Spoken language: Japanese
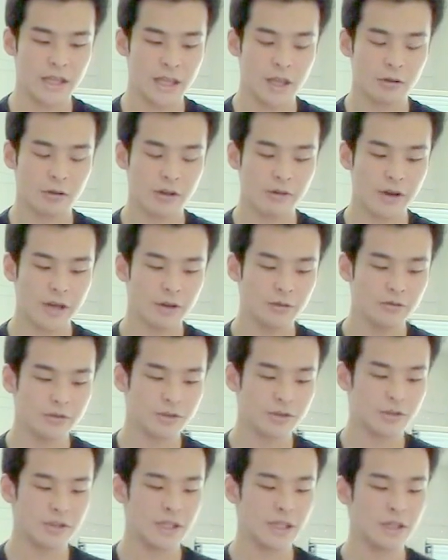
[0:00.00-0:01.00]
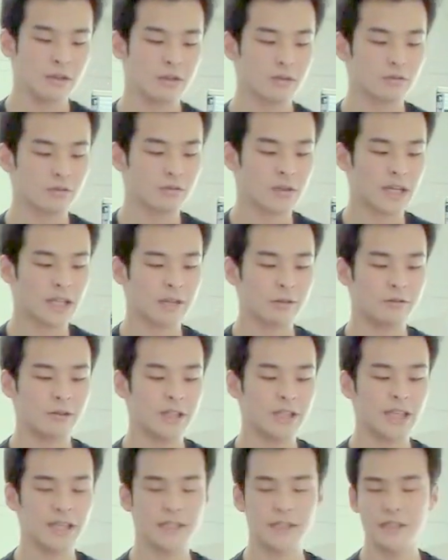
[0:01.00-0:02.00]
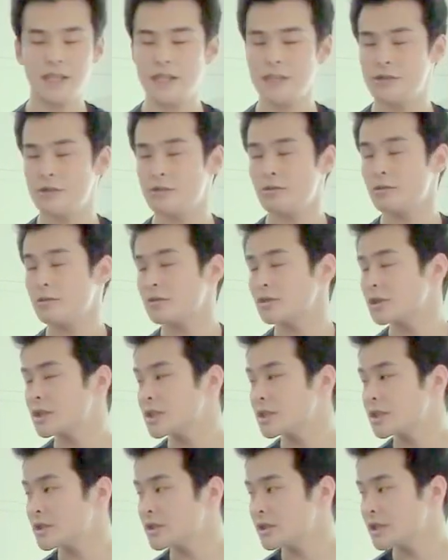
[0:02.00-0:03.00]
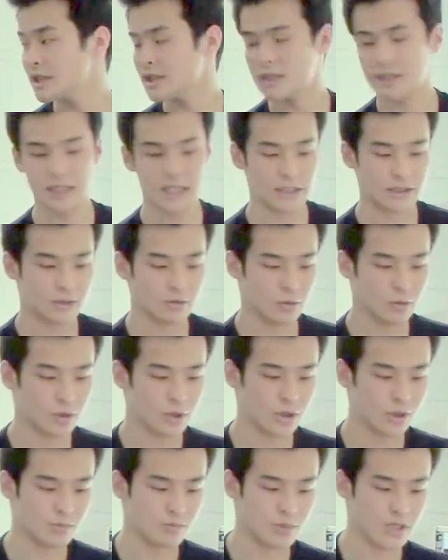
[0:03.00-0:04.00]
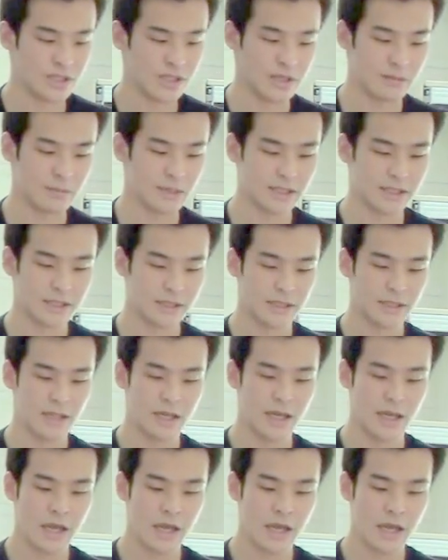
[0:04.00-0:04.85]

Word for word: で、これは41個のカテゴリーに対して15個ずつインスタンスを準備しています。